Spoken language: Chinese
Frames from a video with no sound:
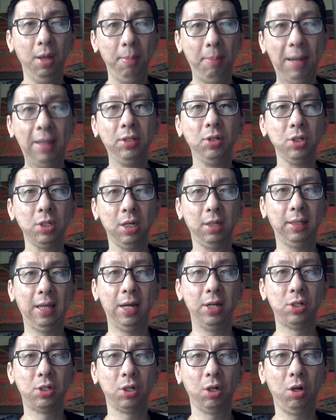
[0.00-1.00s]
拜登上
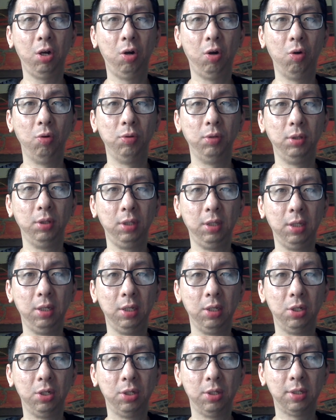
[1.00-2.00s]
台之后，
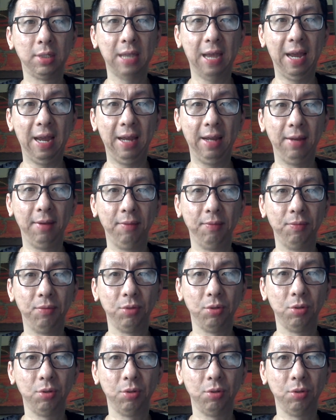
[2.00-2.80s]
你在